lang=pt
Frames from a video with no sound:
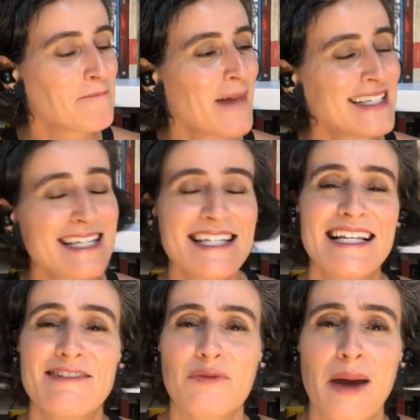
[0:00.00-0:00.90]
Mas esse
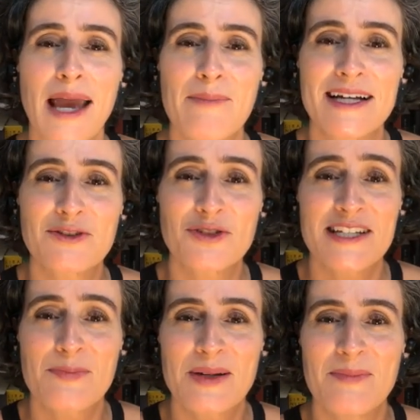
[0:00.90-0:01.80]
livro me arrebatou
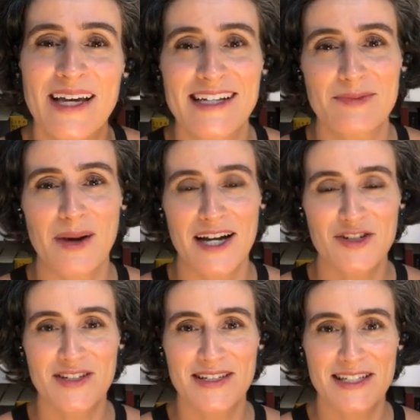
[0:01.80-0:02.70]
nas primeiras
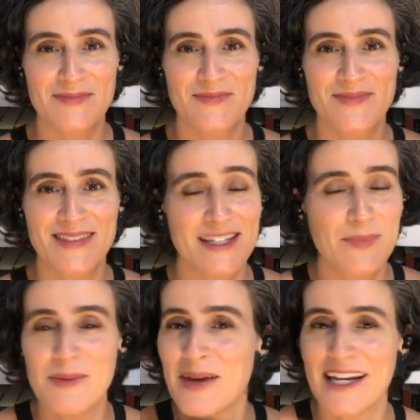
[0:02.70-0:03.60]
páginas. As
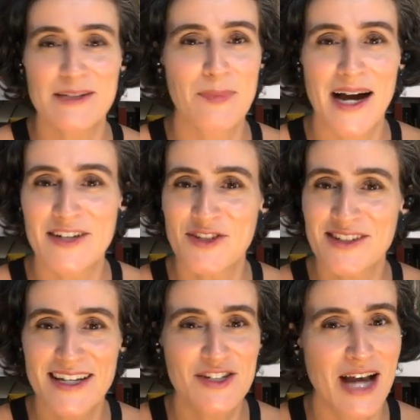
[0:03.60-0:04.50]
primeiras
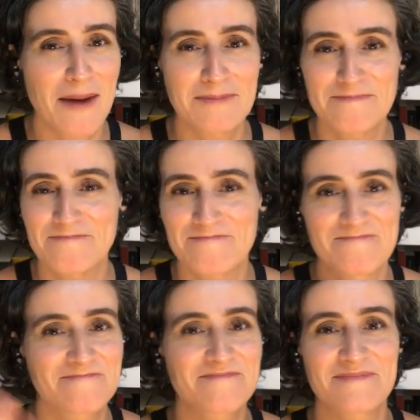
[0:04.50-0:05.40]
páginas ele já,
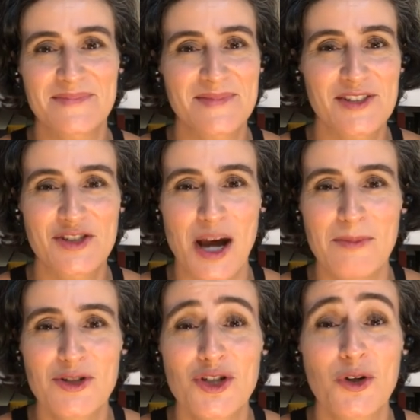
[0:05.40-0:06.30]
já
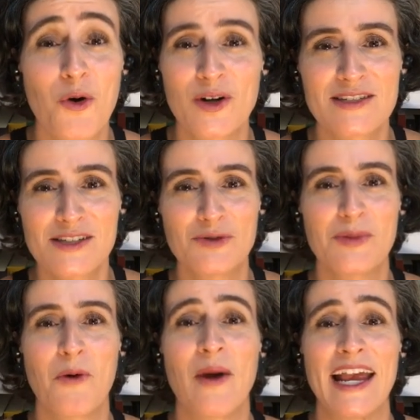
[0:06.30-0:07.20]
me tirou assim do
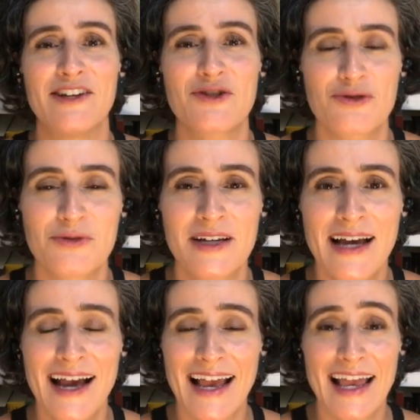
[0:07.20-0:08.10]
meu eixo.
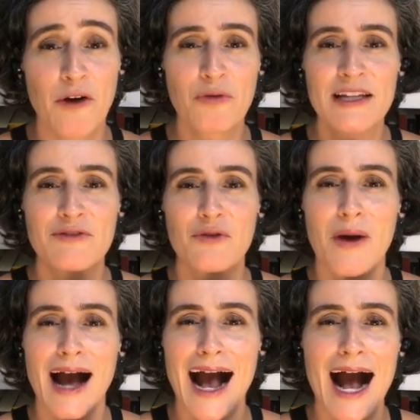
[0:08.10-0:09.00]
É um
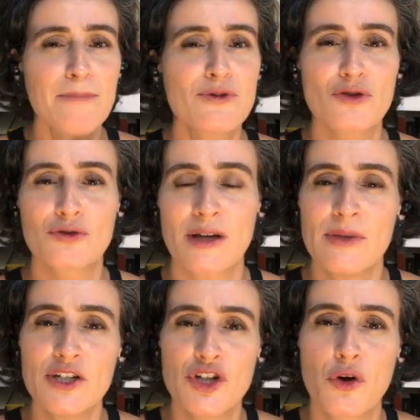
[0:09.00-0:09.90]
livro
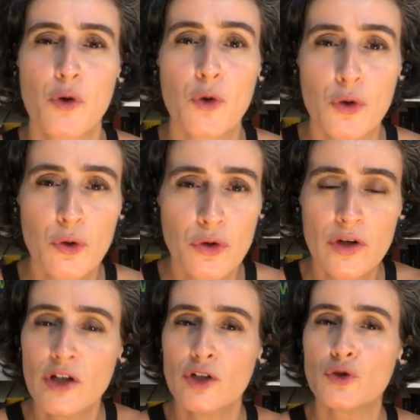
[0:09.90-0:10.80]
absolutamente cru,
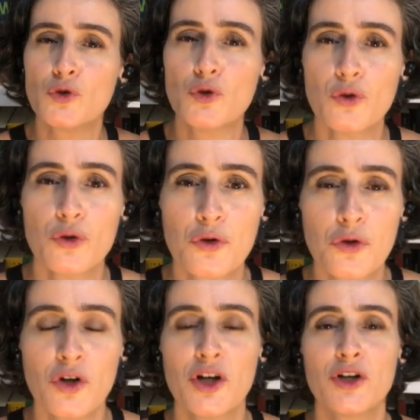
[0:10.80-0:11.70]

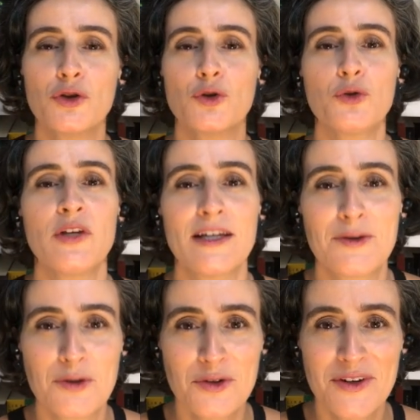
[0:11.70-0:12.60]
duro,
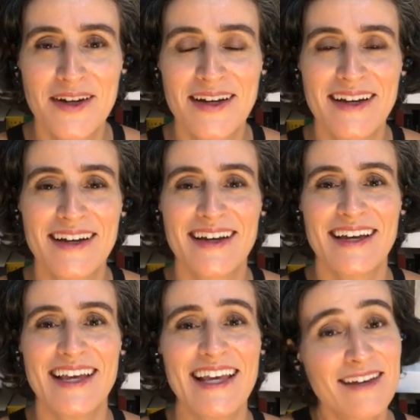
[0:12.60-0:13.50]
doído
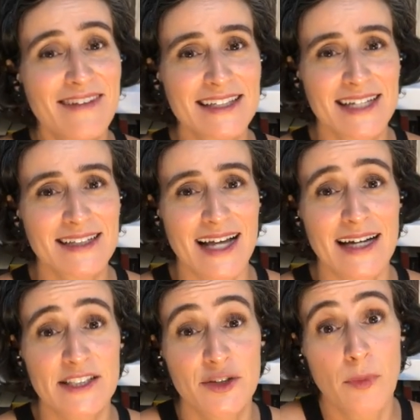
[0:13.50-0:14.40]
e que vai
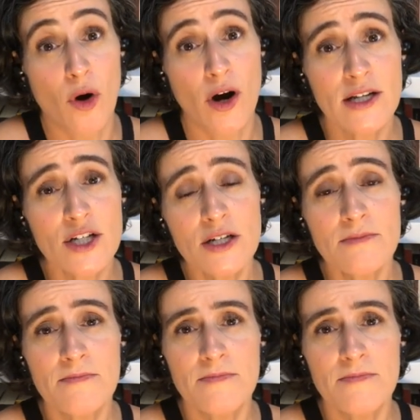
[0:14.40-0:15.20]
tratar de morte,